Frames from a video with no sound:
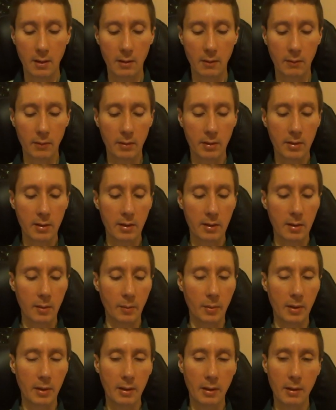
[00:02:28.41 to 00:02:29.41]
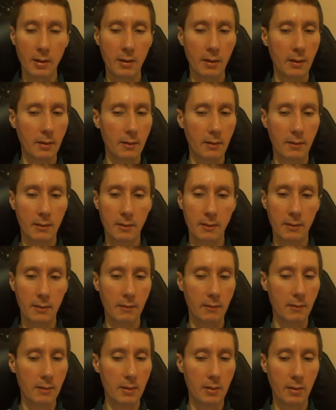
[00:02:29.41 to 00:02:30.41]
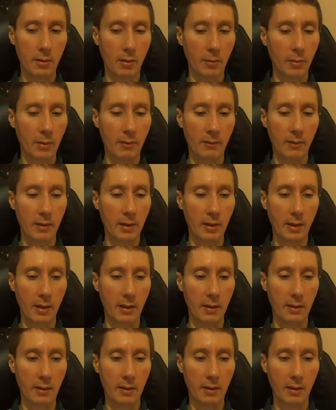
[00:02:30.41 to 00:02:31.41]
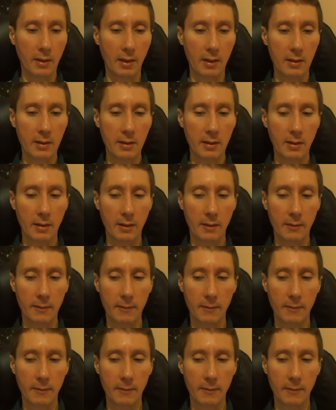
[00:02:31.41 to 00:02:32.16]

Вот, кстати, питание э, в основном не влияет, хотя...